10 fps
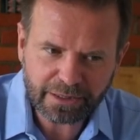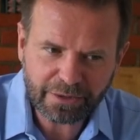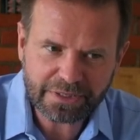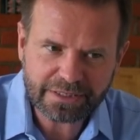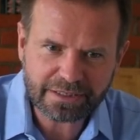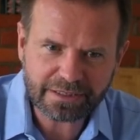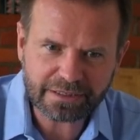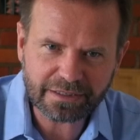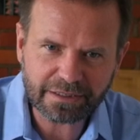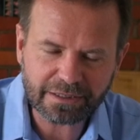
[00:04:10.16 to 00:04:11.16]
No więc
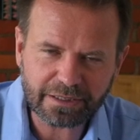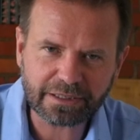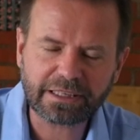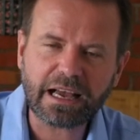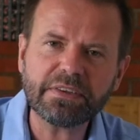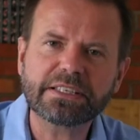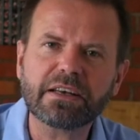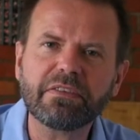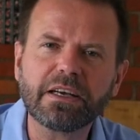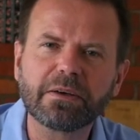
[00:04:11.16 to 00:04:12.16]
ta
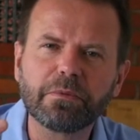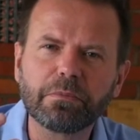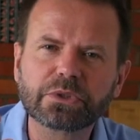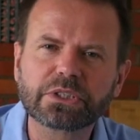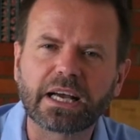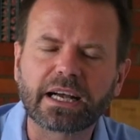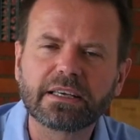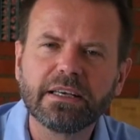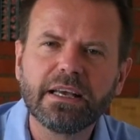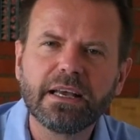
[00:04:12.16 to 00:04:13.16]
wystawa może tak,
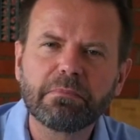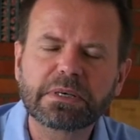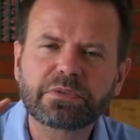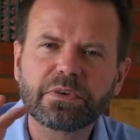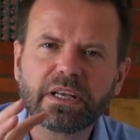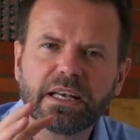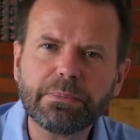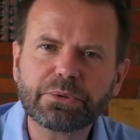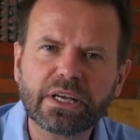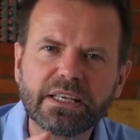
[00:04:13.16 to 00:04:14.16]
ma swoje
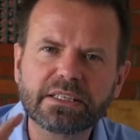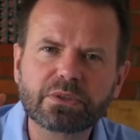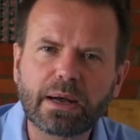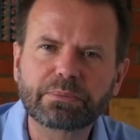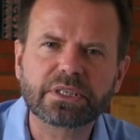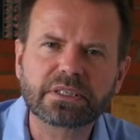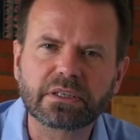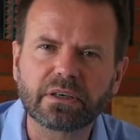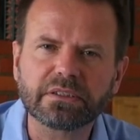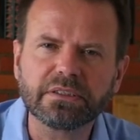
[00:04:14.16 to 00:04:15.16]
lepsze i słabsze
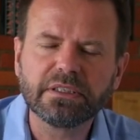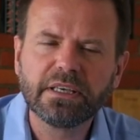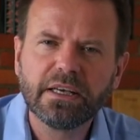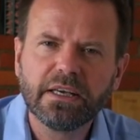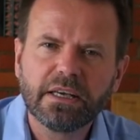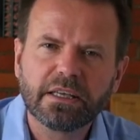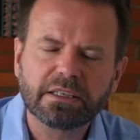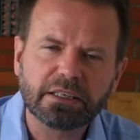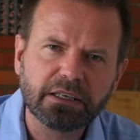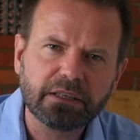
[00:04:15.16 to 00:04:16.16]
strony.
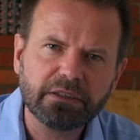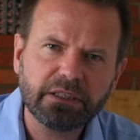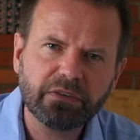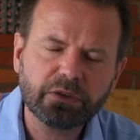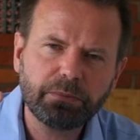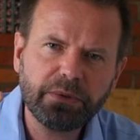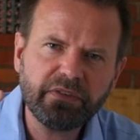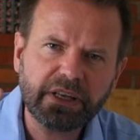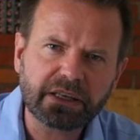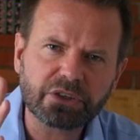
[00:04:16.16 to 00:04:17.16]

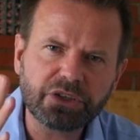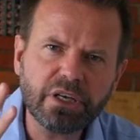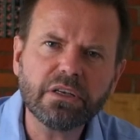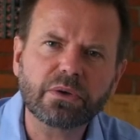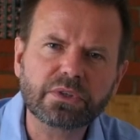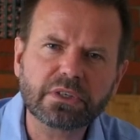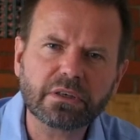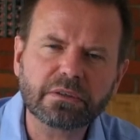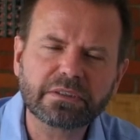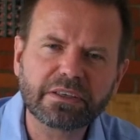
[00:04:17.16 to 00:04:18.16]
Niewątpliwie silną
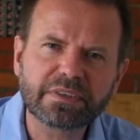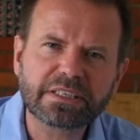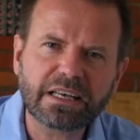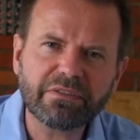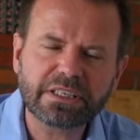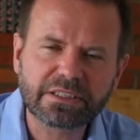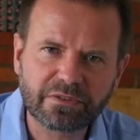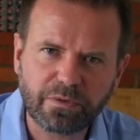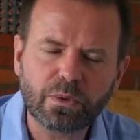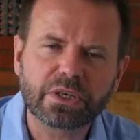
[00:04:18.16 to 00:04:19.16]
stroną tej wystawy
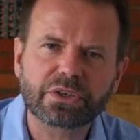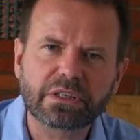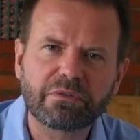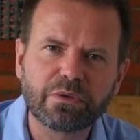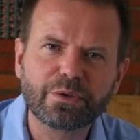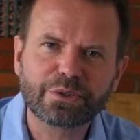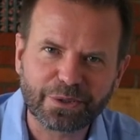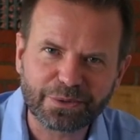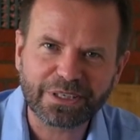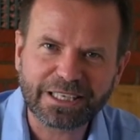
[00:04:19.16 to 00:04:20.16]
jest w ogóle, że ona
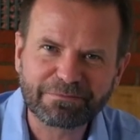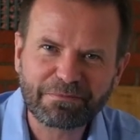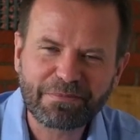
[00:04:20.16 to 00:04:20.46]
funkcjonuje.